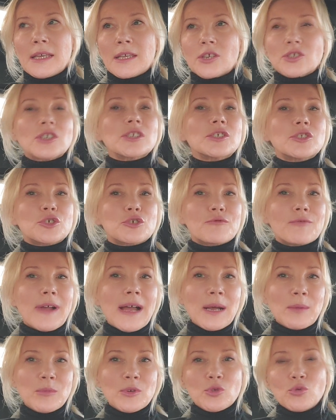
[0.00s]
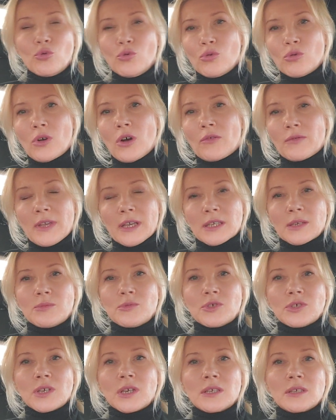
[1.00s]
jeżeli trwamy długo w
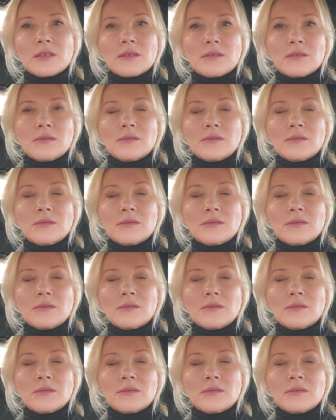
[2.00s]
jakimś e,